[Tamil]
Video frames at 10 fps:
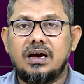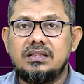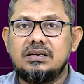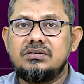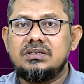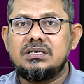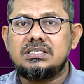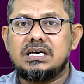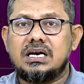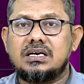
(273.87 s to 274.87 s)
அதில் வந்து
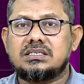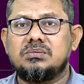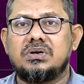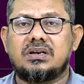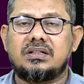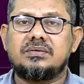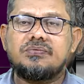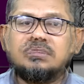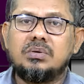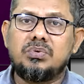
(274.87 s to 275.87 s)
சாகசம் பண்ணுறது
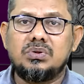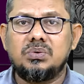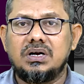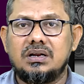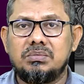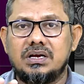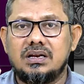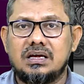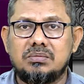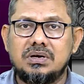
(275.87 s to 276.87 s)
இப்போ பொதுவாக நம்ம
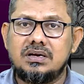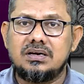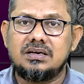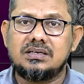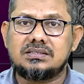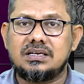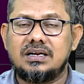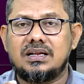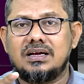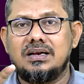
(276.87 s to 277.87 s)
எல்லாருமே சில
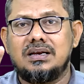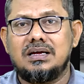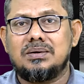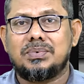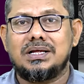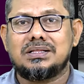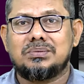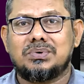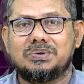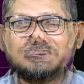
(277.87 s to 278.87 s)
இடங்களில்
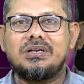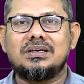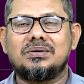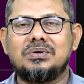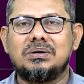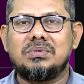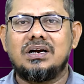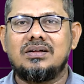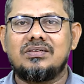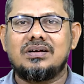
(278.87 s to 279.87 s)
பார்த்துருப்போம் படிக்கக்கூடிய
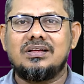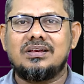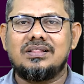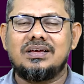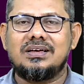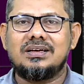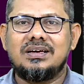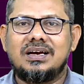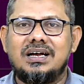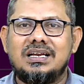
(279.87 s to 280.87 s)
மாணவர்கள் இருந்து
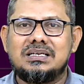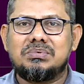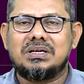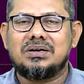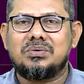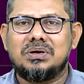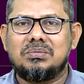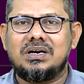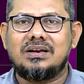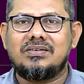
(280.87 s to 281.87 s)
காலேஜ் படிக்கக்கூடிய
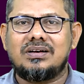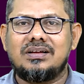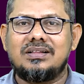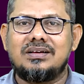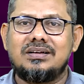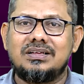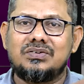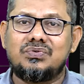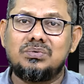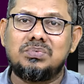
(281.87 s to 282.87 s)
மாணவர்கள் இருந்து என்னது
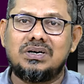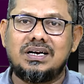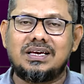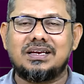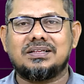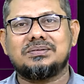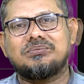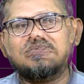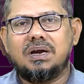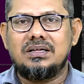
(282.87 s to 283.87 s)
ஃபுட்பால் அடிக்கிறது
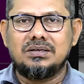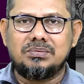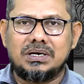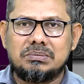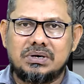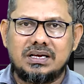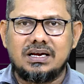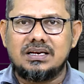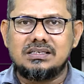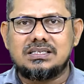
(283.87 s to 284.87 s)
இப்போ அதுக்கு
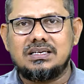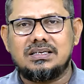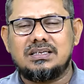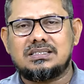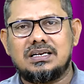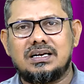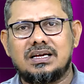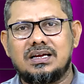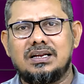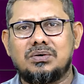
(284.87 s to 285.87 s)
படிப்படியாக என்ன செய்து சில
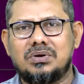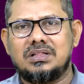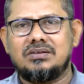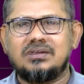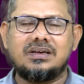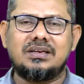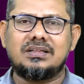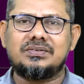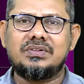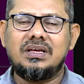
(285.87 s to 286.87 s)
இடங்களில் குறைந்து வருகிறது